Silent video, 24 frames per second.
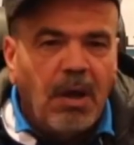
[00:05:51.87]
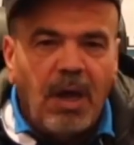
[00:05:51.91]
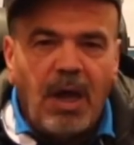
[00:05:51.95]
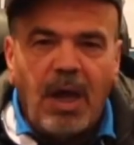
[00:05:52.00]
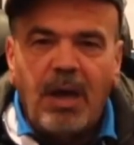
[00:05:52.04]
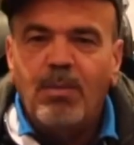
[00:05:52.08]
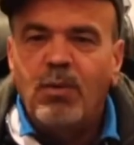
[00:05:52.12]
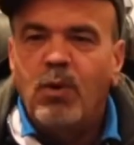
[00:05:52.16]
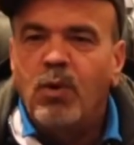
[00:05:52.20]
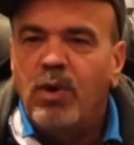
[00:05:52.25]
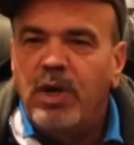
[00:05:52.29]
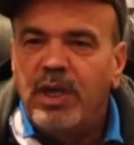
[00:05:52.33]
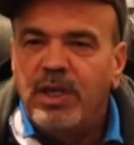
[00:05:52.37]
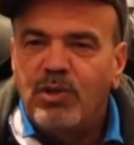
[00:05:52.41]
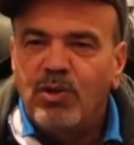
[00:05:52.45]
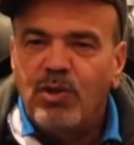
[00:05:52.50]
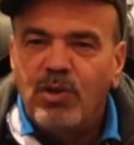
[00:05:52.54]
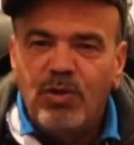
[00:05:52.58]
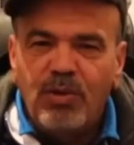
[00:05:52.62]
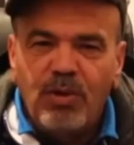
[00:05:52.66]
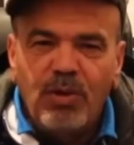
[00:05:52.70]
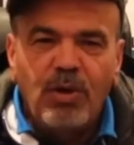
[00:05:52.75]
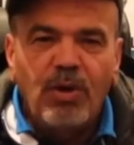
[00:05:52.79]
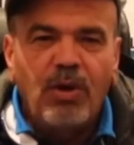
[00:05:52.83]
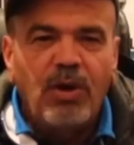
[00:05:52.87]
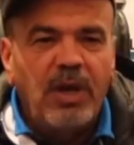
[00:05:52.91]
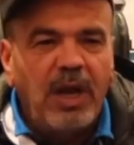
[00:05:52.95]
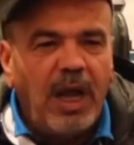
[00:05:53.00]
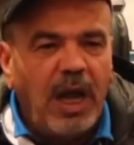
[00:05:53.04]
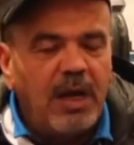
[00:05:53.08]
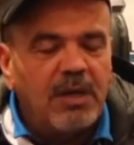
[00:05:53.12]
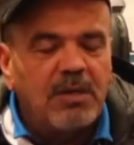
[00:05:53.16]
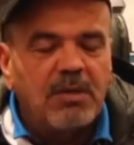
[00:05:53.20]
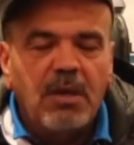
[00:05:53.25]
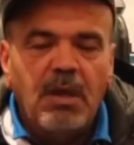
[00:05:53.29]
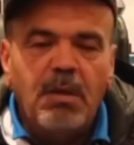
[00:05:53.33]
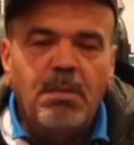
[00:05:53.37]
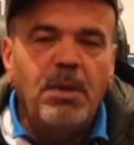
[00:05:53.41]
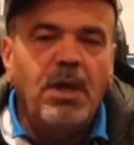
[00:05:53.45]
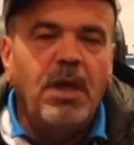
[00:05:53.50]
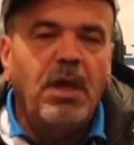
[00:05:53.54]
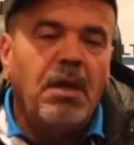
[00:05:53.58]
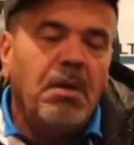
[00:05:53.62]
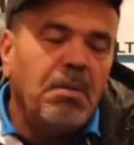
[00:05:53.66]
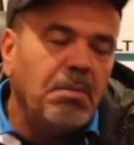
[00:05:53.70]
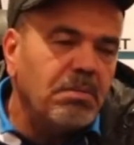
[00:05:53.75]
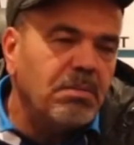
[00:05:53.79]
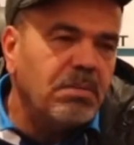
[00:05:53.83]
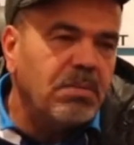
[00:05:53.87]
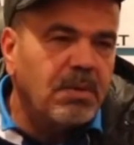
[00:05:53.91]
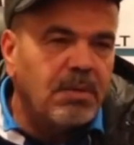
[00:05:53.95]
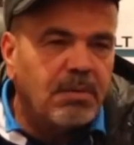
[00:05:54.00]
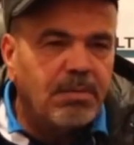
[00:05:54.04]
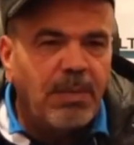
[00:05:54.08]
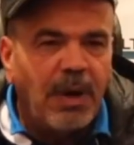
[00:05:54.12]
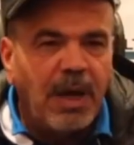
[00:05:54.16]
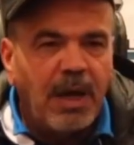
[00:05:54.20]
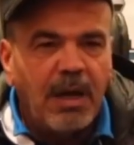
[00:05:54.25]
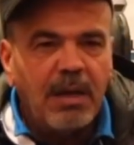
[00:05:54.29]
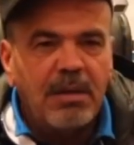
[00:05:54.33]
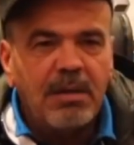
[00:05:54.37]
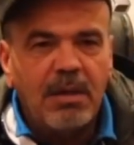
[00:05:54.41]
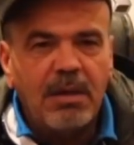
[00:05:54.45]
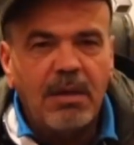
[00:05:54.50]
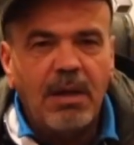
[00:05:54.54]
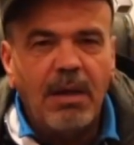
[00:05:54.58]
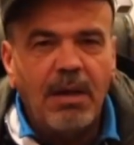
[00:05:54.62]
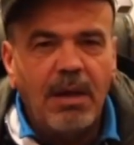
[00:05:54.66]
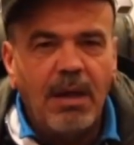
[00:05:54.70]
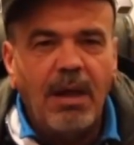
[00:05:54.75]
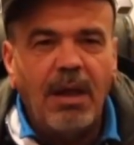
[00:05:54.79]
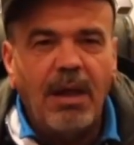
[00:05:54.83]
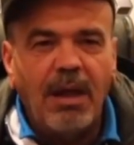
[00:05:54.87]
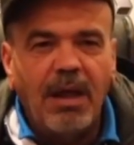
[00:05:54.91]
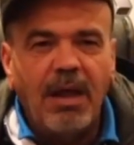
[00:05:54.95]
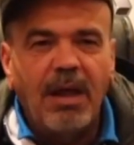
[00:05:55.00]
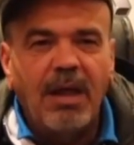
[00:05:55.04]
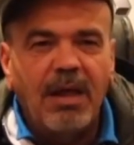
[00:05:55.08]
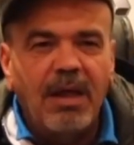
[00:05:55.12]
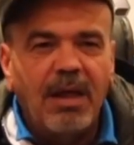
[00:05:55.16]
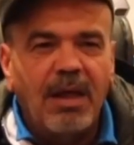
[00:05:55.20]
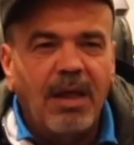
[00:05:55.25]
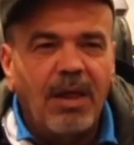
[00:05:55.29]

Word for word: عملوا لي زون دو اللي حاشنا به بقت آه،